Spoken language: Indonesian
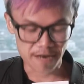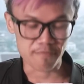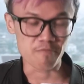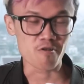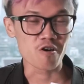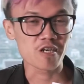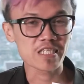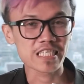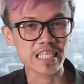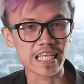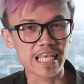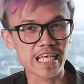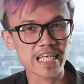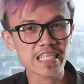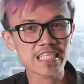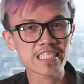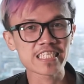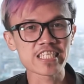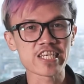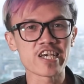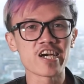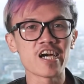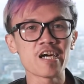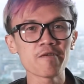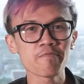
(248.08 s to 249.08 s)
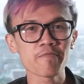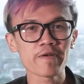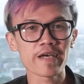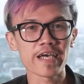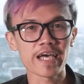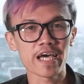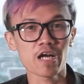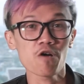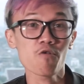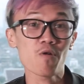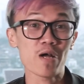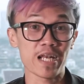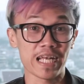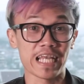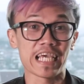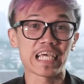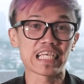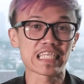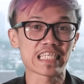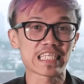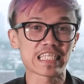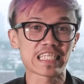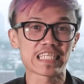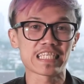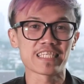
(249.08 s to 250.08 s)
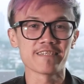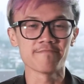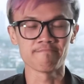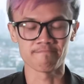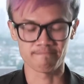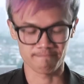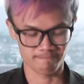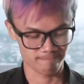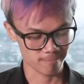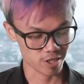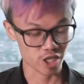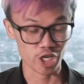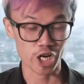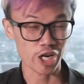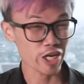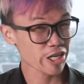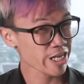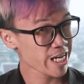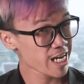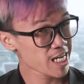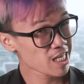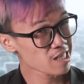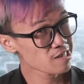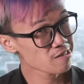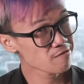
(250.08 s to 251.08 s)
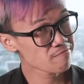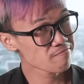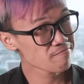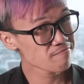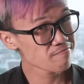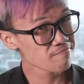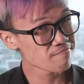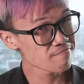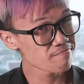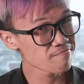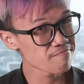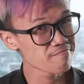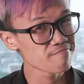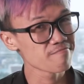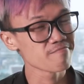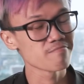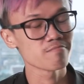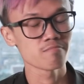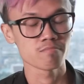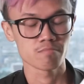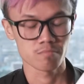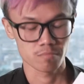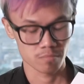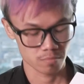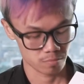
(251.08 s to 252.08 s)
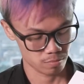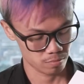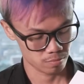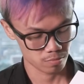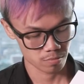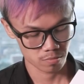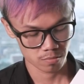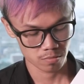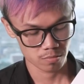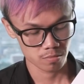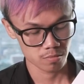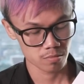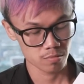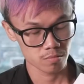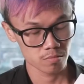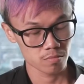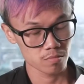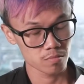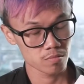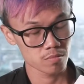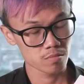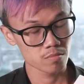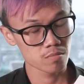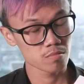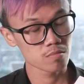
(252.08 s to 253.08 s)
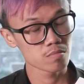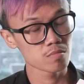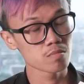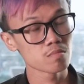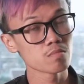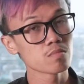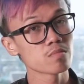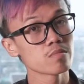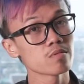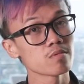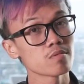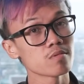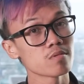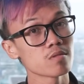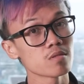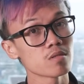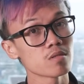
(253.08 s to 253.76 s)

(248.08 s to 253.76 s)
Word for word: unboxing Sharp R1S. Keren kan? Udah iklannya Kang. Terus